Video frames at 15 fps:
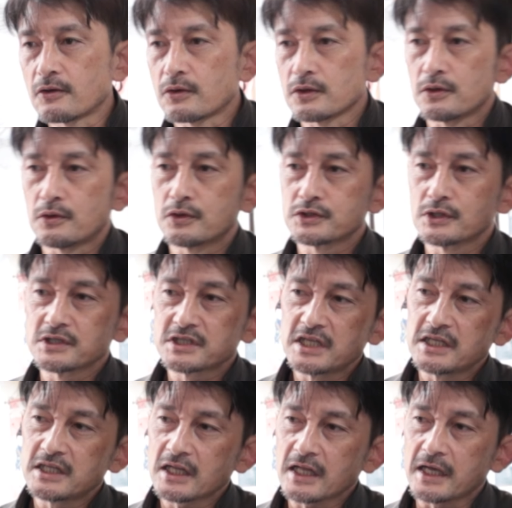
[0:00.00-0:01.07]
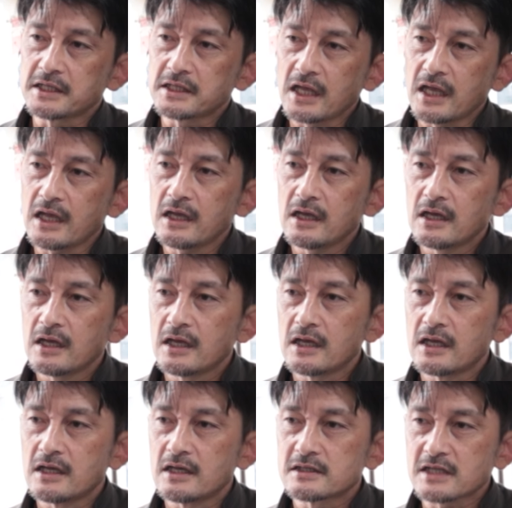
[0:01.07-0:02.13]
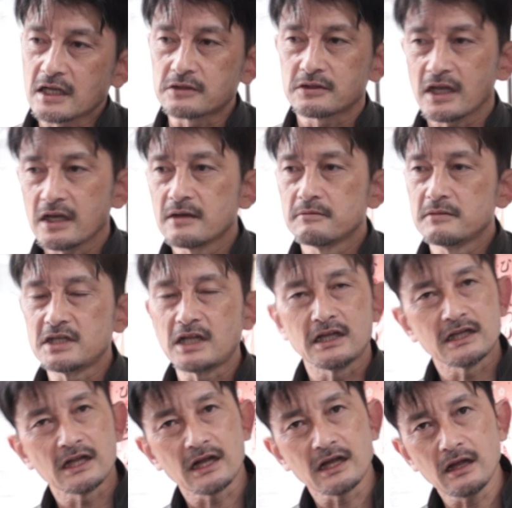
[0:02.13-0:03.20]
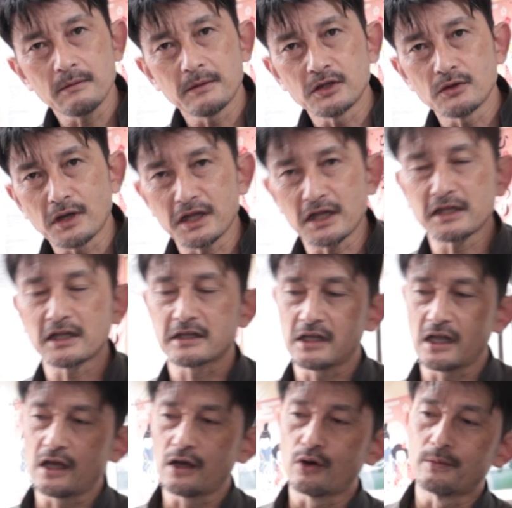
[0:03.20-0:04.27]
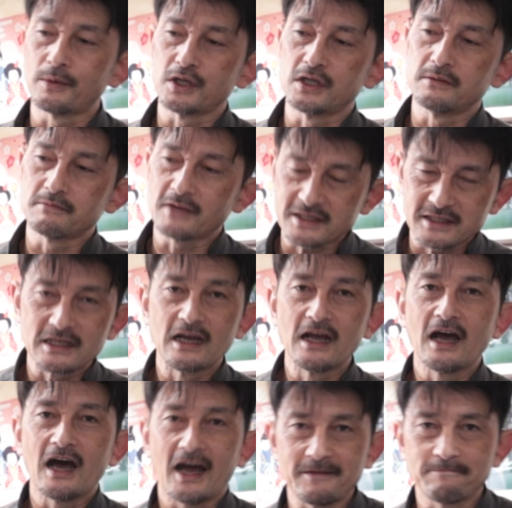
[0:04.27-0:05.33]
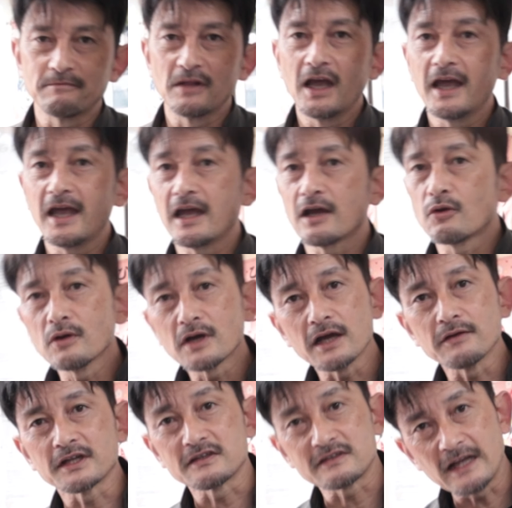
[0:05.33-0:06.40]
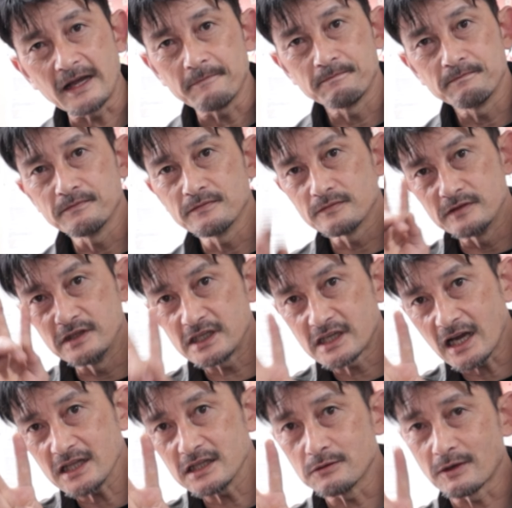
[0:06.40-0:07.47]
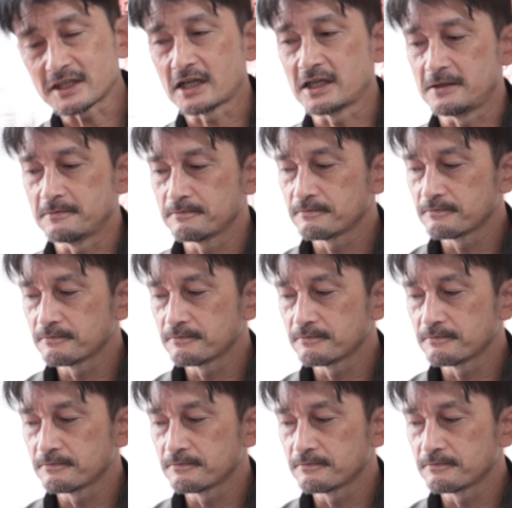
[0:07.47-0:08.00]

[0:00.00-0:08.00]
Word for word: これを保存していただいて、再度ね、見ていただければどうかななんて思います。はい。今回はですね、2回にわたり、